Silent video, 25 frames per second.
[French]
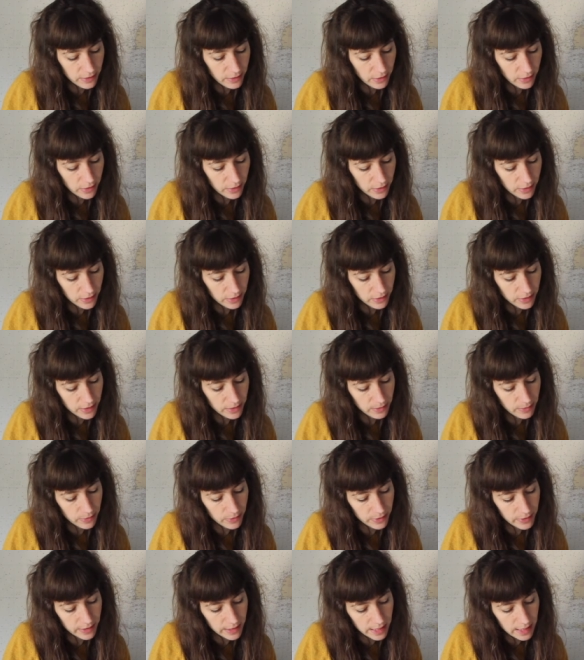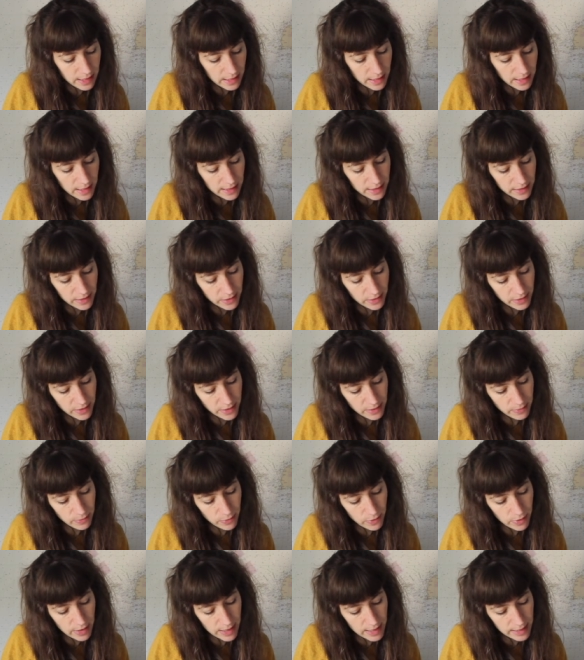dans le sentimental un
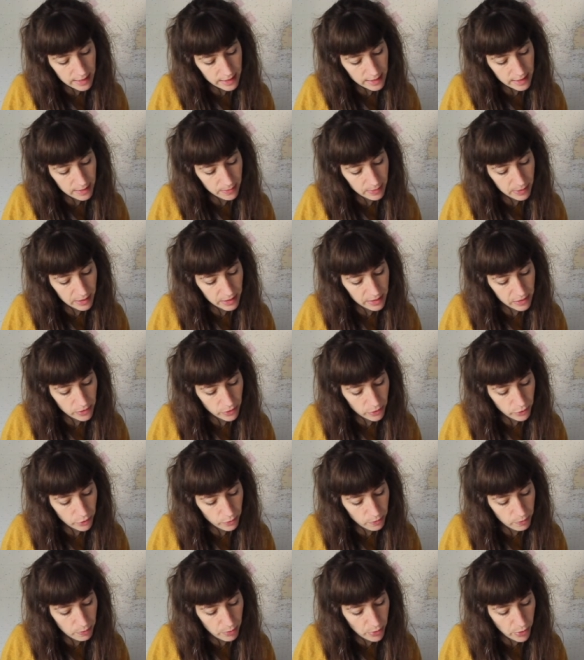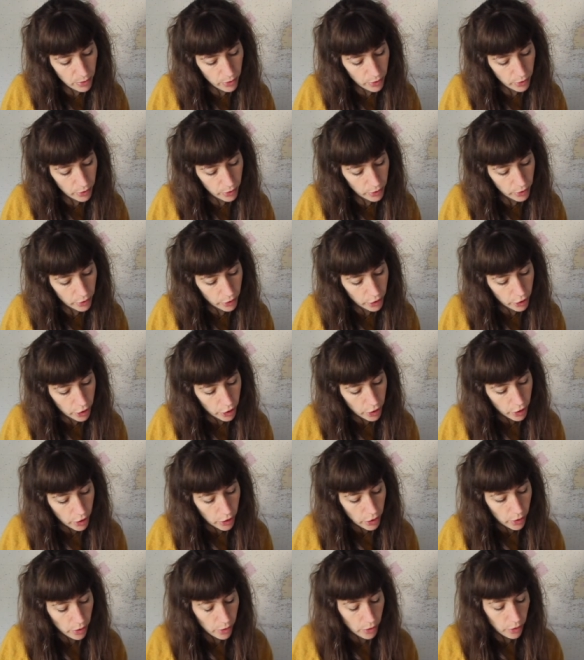sentiment assez présent de peur.
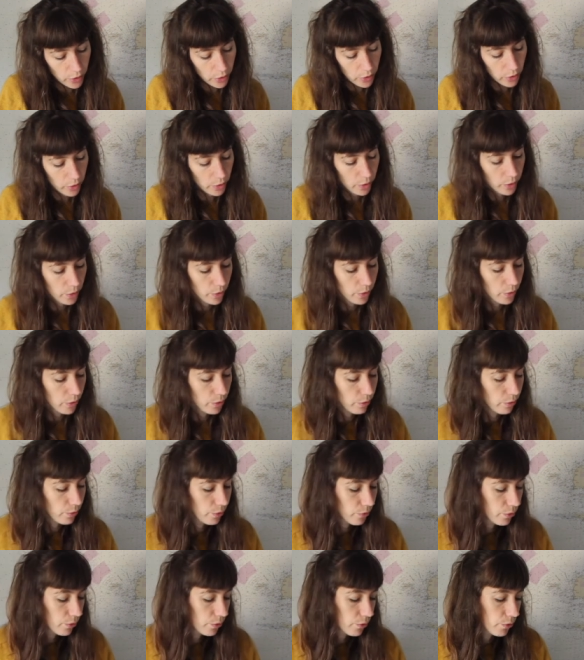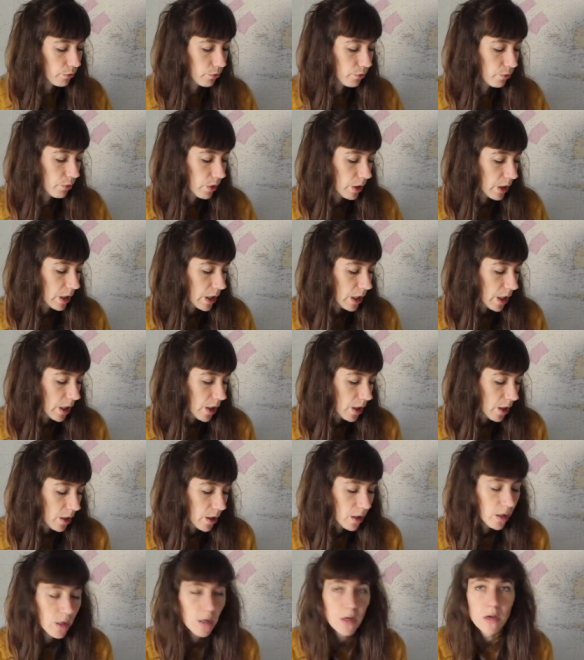vous,
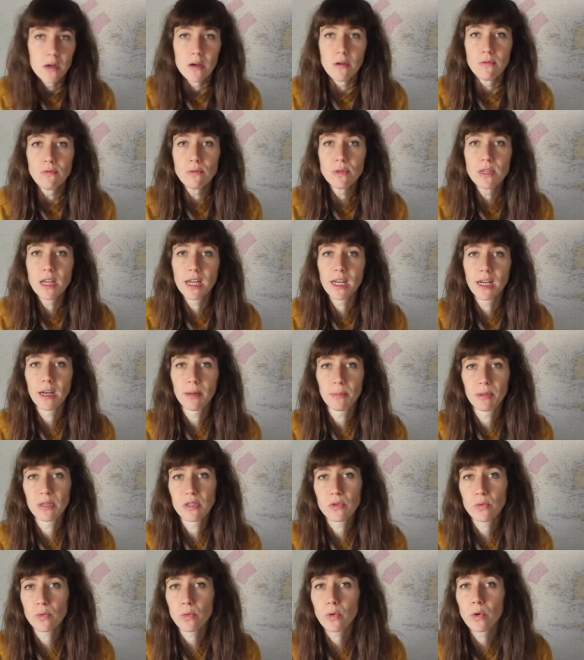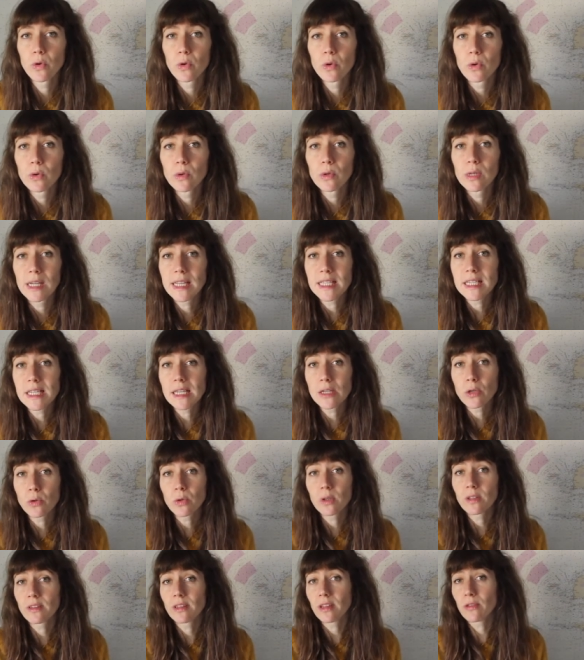avez l'impression que la
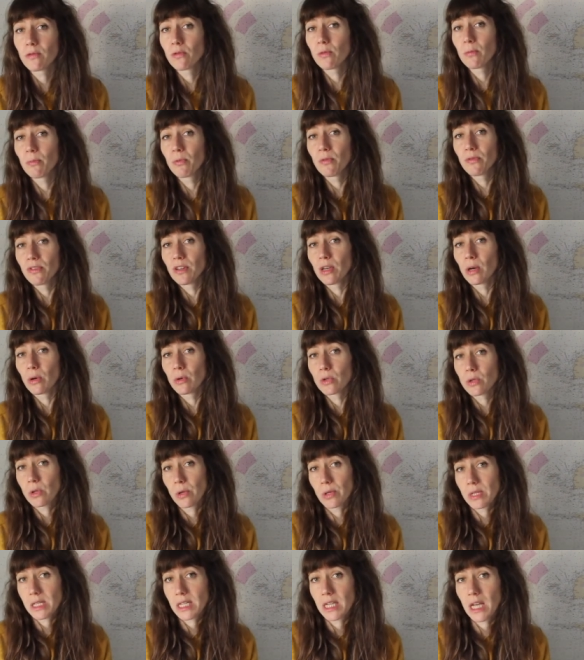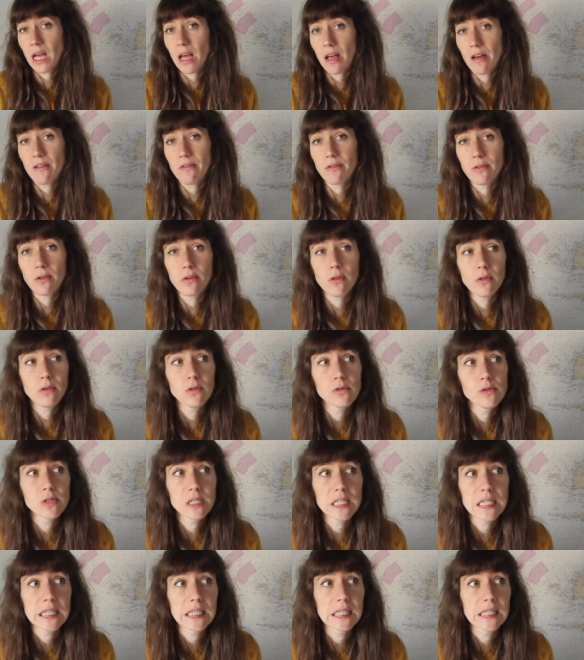sécurité que vous pouviez ressentir avant
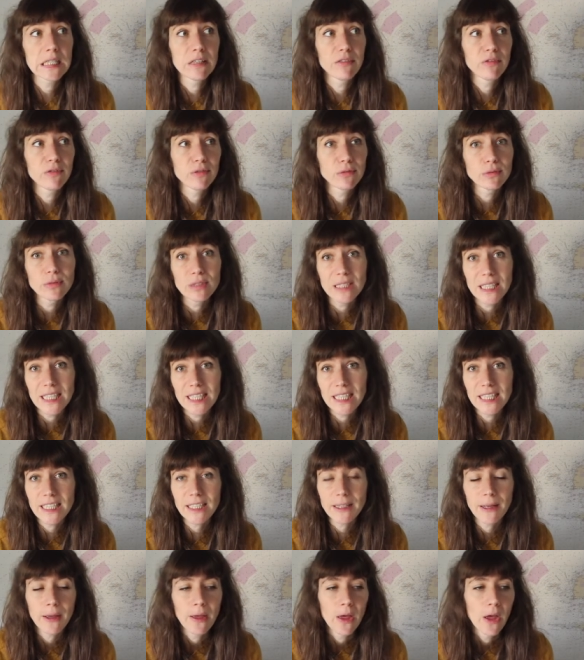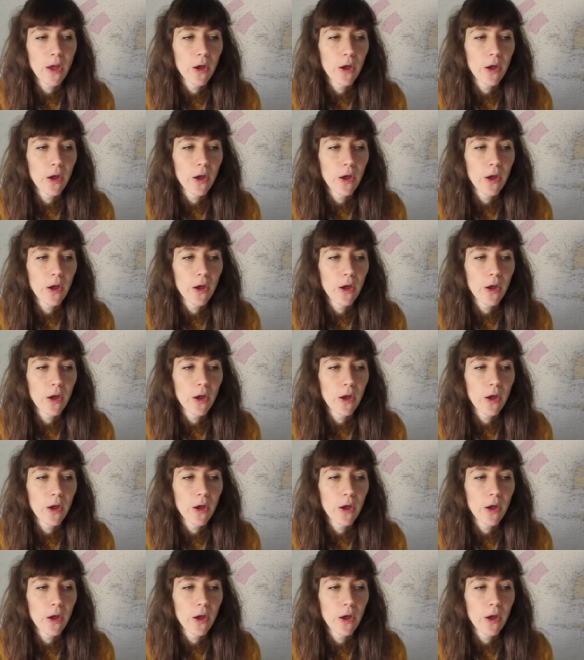s'est effondrée.